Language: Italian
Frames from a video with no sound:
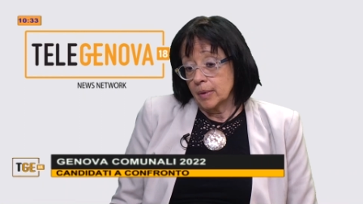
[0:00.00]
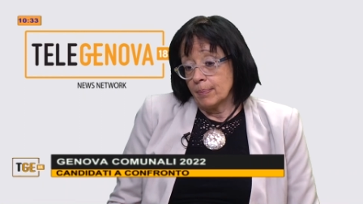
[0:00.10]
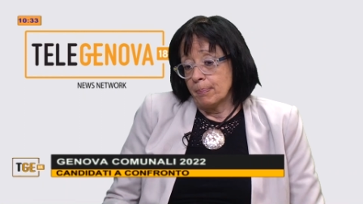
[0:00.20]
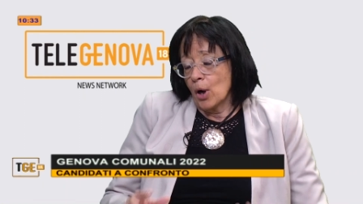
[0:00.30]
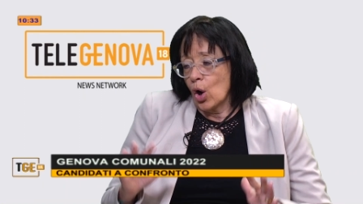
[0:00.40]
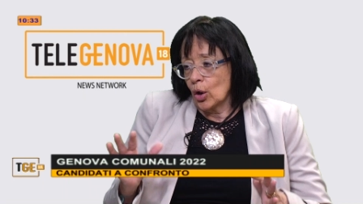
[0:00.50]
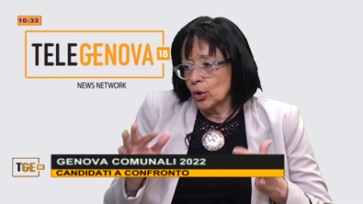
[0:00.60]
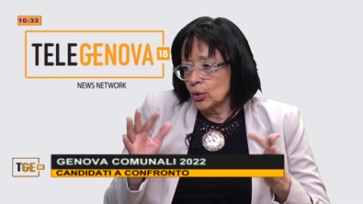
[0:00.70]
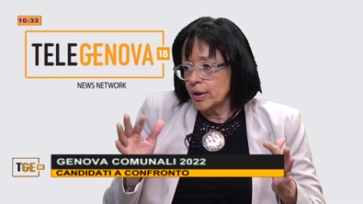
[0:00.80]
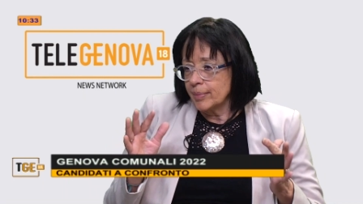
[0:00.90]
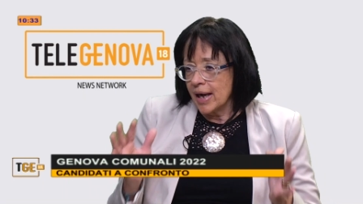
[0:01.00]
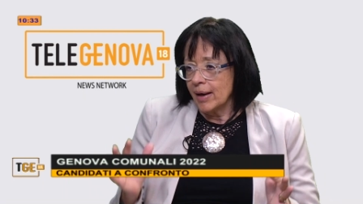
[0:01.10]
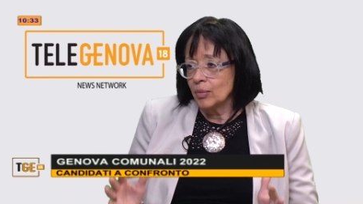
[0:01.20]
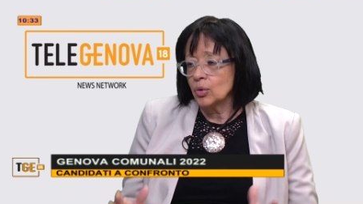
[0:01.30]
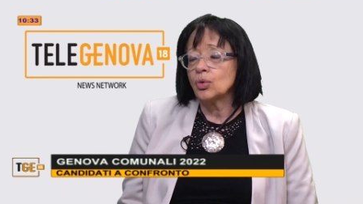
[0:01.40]
emporio,
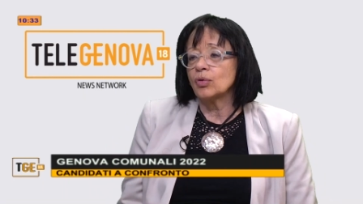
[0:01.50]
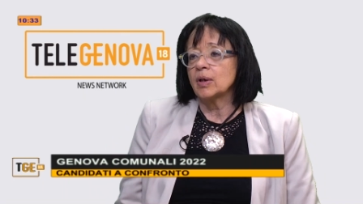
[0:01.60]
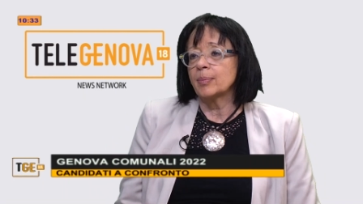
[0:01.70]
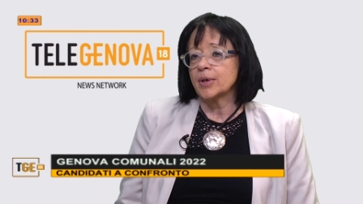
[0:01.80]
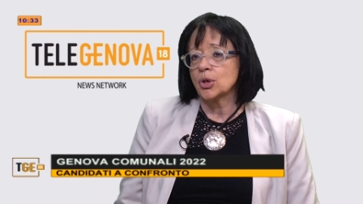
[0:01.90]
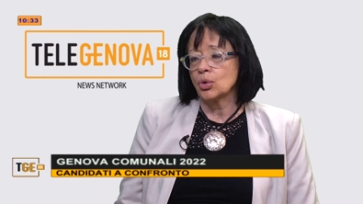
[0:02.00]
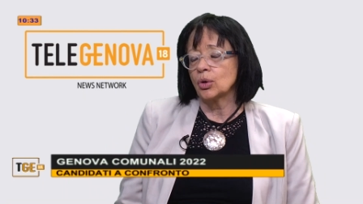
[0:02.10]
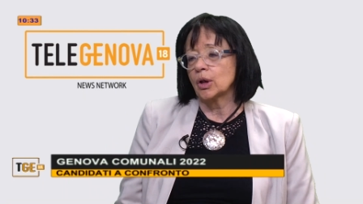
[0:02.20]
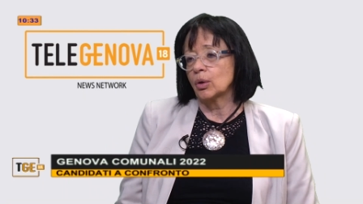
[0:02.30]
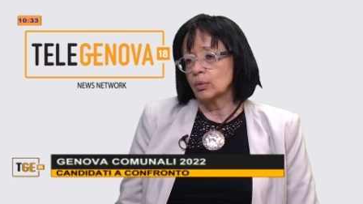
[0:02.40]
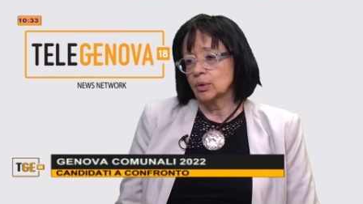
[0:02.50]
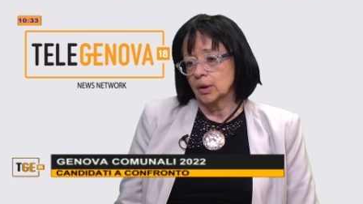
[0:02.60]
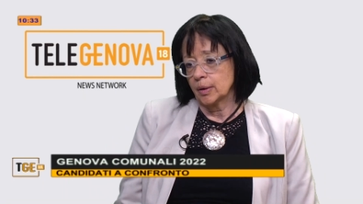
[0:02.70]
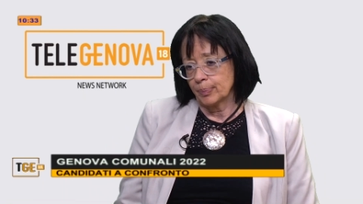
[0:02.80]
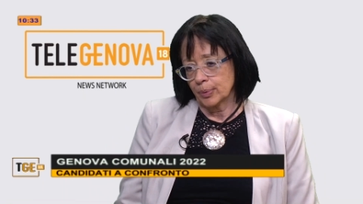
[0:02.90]
chiamiamolo, dove le persone
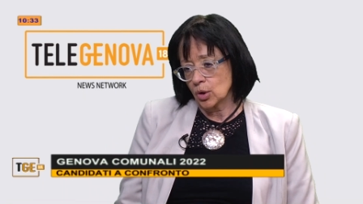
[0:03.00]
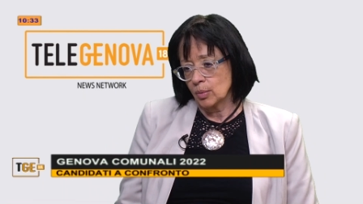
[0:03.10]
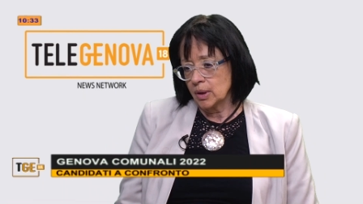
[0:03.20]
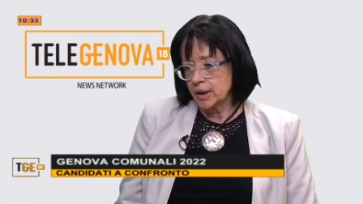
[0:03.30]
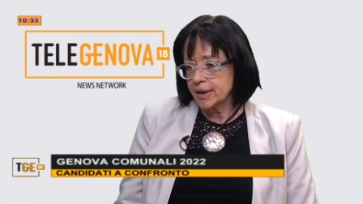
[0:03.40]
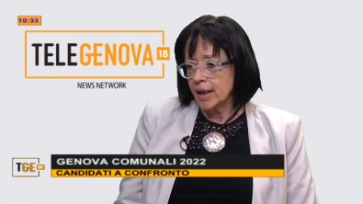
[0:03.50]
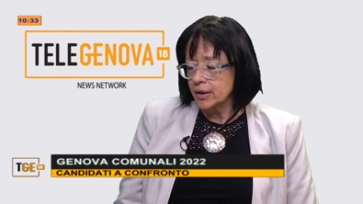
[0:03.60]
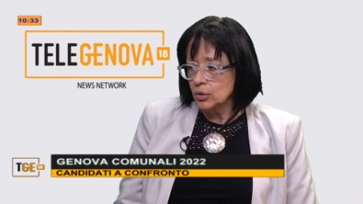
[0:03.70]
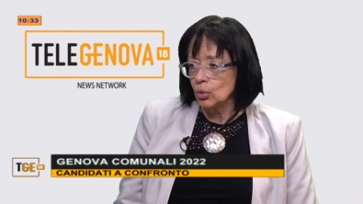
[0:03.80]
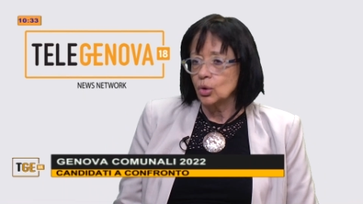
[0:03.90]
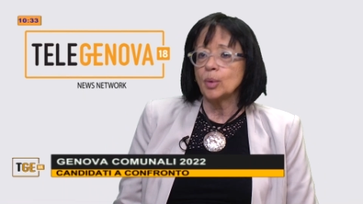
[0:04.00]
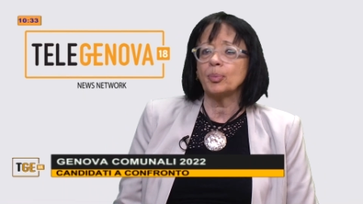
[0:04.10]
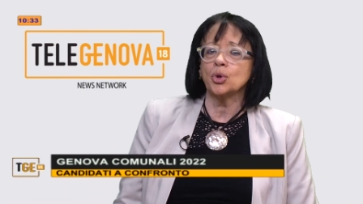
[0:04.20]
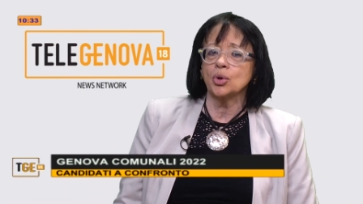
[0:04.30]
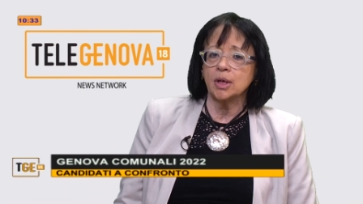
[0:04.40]
con possibilità ridotte
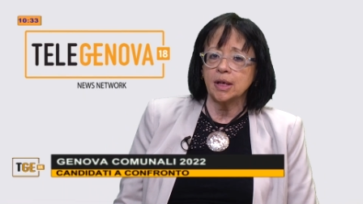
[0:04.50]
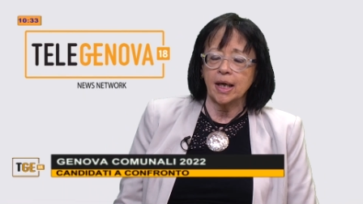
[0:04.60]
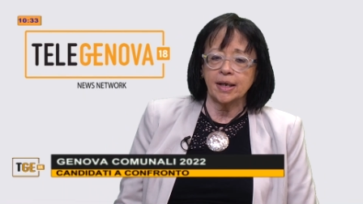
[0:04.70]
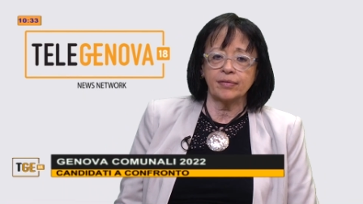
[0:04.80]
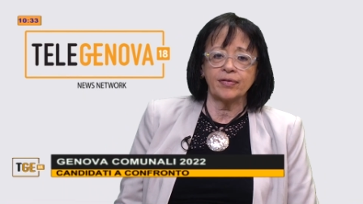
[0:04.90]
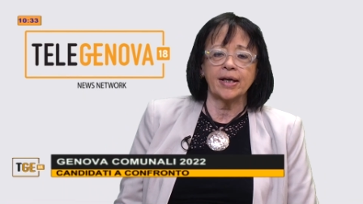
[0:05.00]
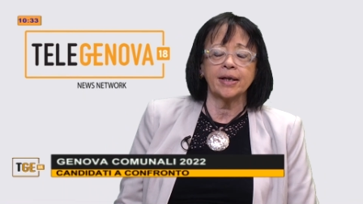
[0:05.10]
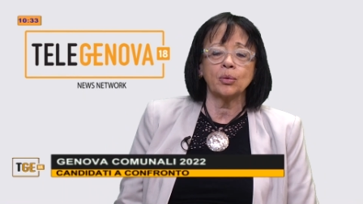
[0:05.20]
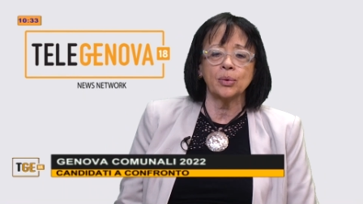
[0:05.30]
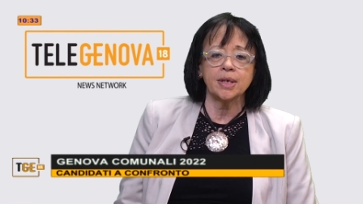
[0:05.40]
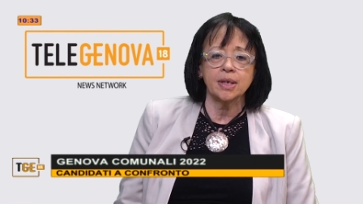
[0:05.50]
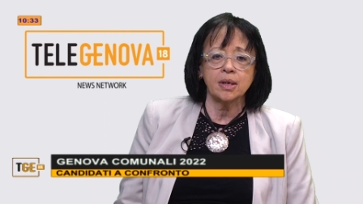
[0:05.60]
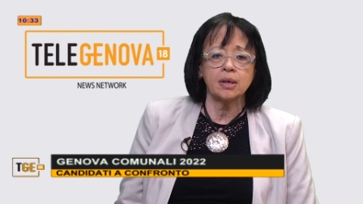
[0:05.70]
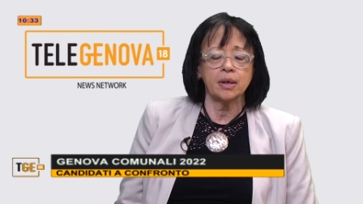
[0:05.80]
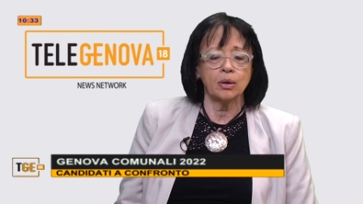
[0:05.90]
possono andare a fare
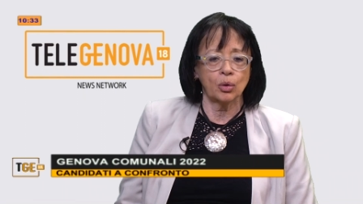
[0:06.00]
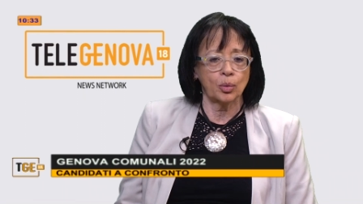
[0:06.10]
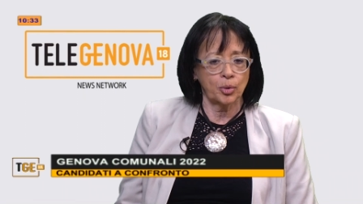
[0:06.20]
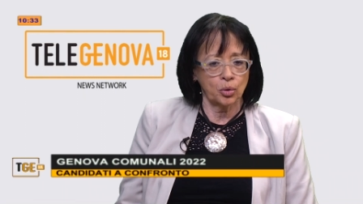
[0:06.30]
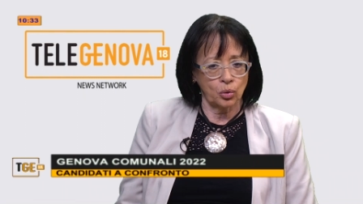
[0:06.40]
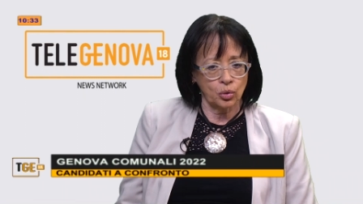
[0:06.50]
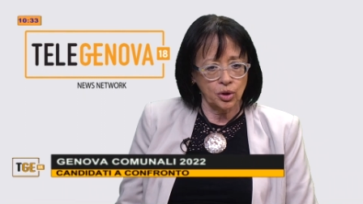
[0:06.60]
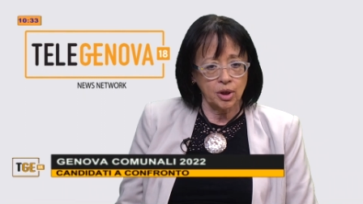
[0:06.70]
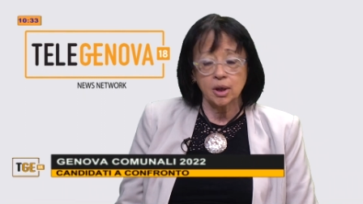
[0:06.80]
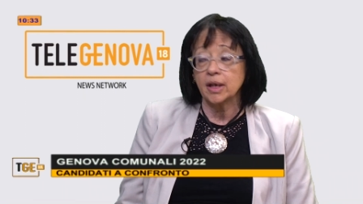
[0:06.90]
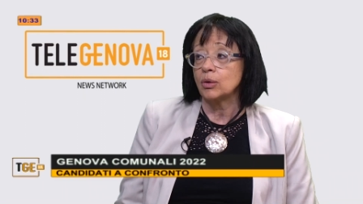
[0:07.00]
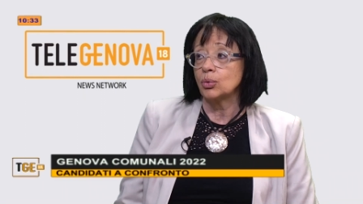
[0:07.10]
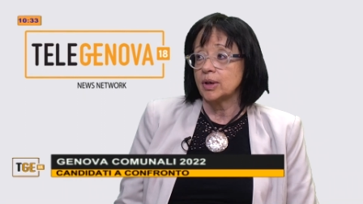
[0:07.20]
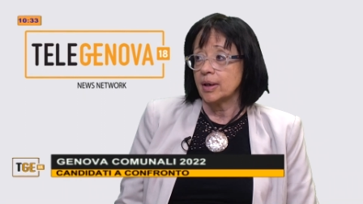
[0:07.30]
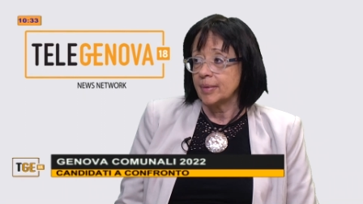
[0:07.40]
acquisti dei loro prodotti
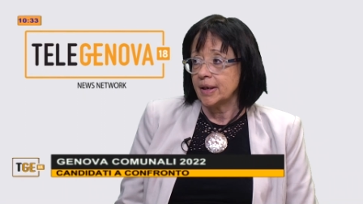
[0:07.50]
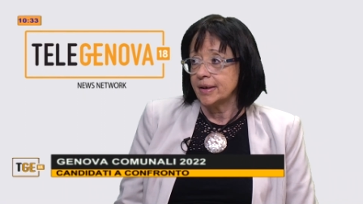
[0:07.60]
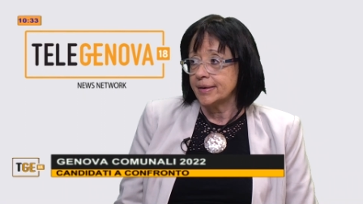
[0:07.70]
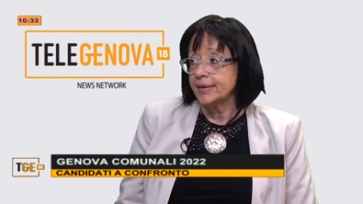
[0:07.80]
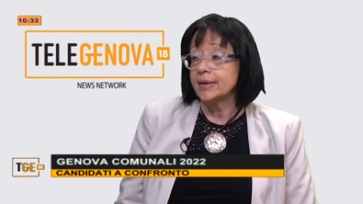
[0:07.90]
gratuitamente.